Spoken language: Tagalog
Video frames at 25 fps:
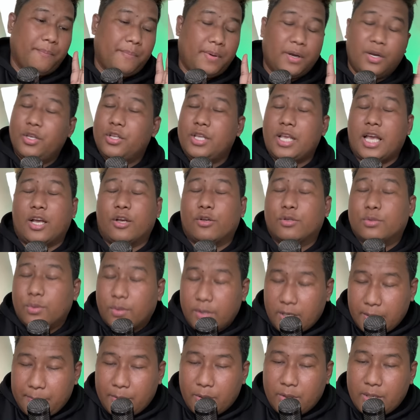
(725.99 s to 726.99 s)
Pero yun nga, gusto
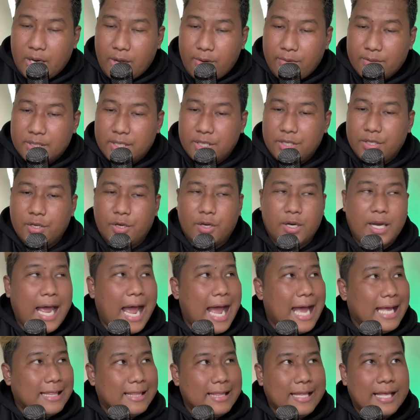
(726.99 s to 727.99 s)
ko na ipaunawa sa inyo,
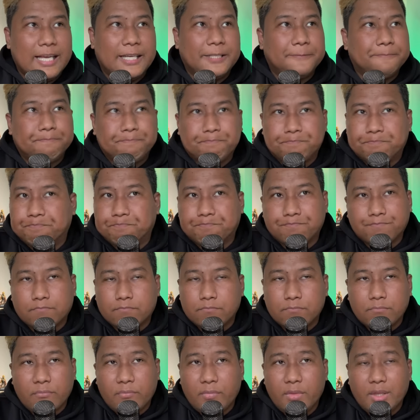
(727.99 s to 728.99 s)
lahat ng
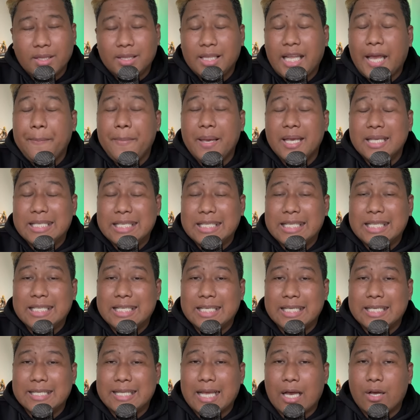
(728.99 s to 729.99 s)
Dimensity
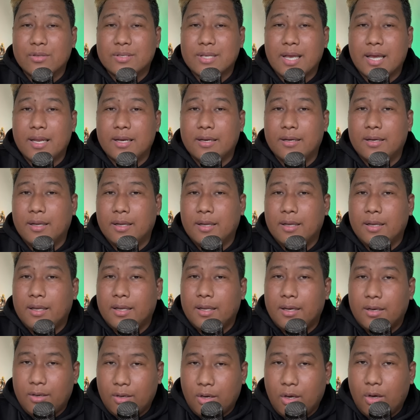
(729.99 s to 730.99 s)

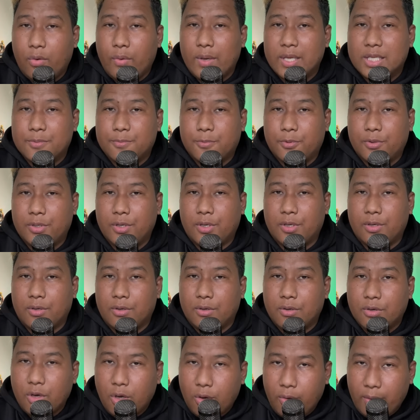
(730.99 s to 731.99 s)
6000, lowest po
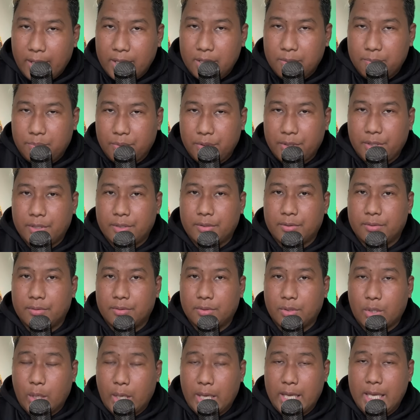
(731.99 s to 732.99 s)
yun. Low end po yun.
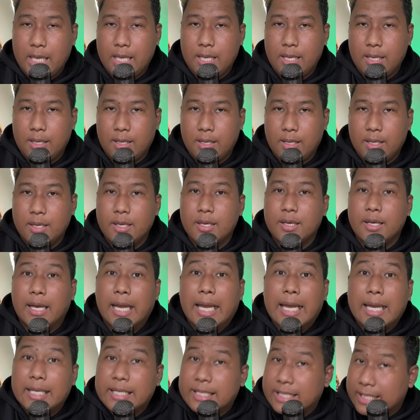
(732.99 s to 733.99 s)
Okay?
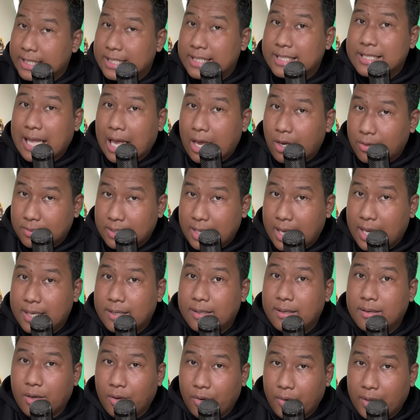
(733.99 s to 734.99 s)

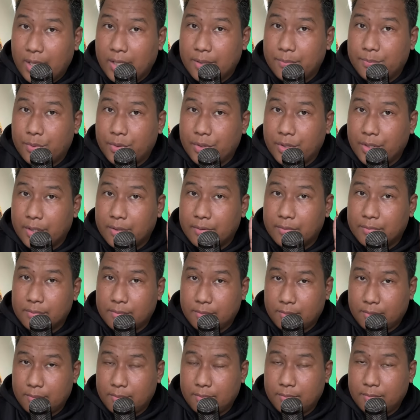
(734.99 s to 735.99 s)
6,000, low end po
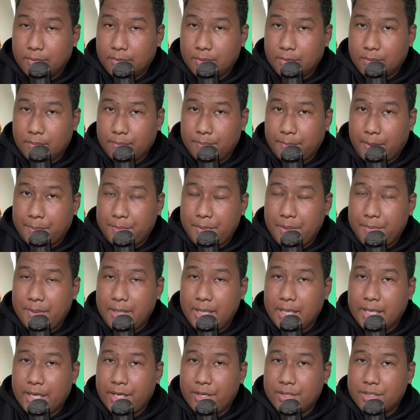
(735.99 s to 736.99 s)
yun. Pag
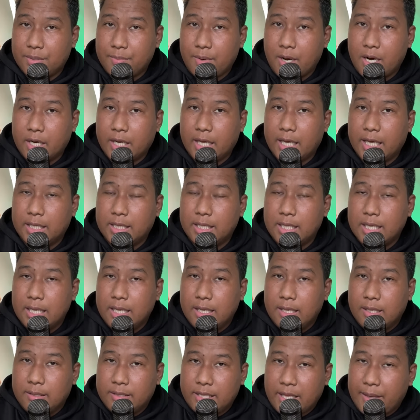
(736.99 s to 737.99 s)
bibili kayo sa market,
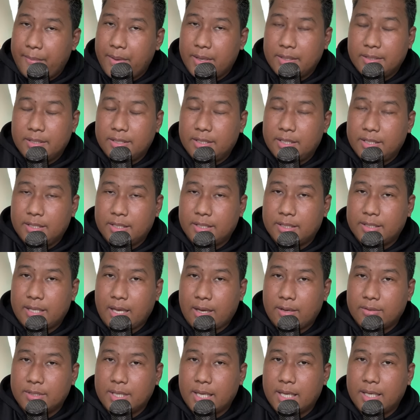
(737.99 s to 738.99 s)
Dimensity
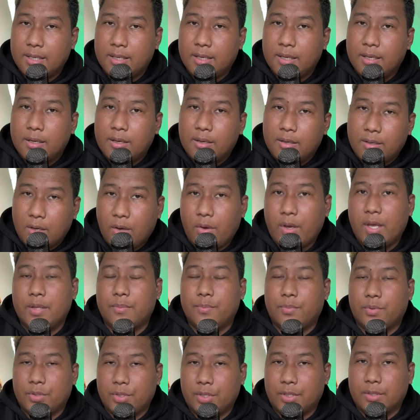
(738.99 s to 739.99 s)
6000,
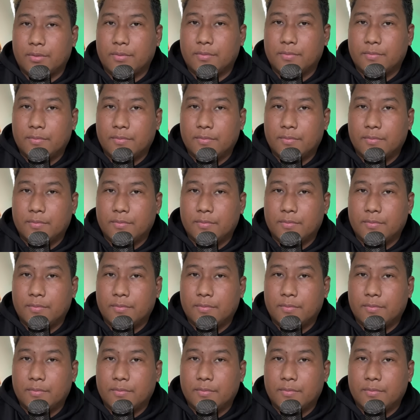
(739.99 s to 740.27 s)
low-end po yun.